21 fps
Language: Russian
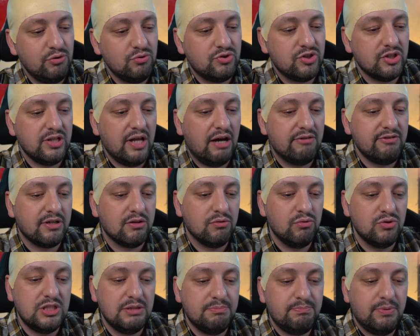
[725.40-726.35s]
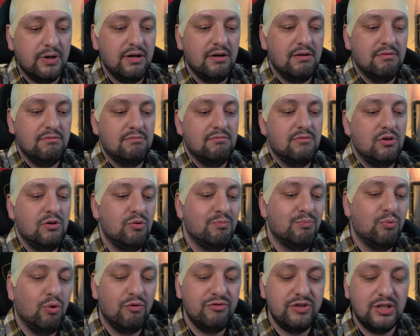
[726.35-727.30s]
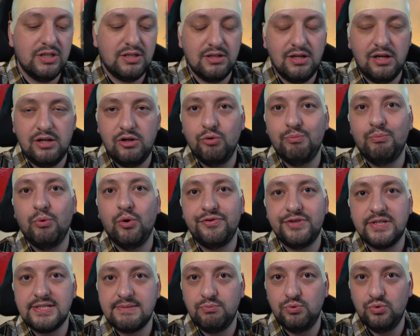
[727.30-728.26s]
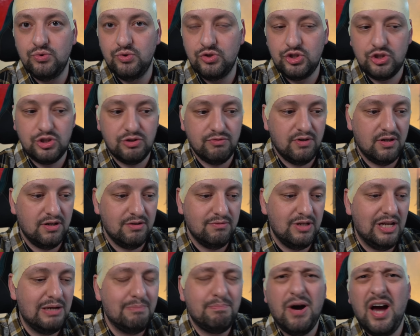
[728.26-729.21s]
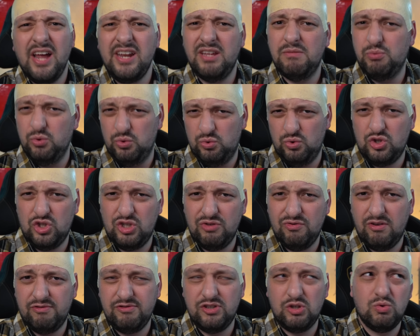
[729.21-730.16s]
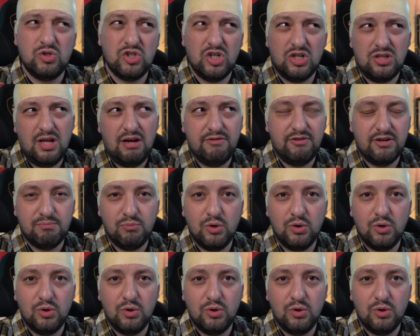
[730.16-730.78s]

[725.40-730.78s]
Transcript: Future Lover, ну типа любовник или любовь из будущего. Или парень будущего. Future Lover.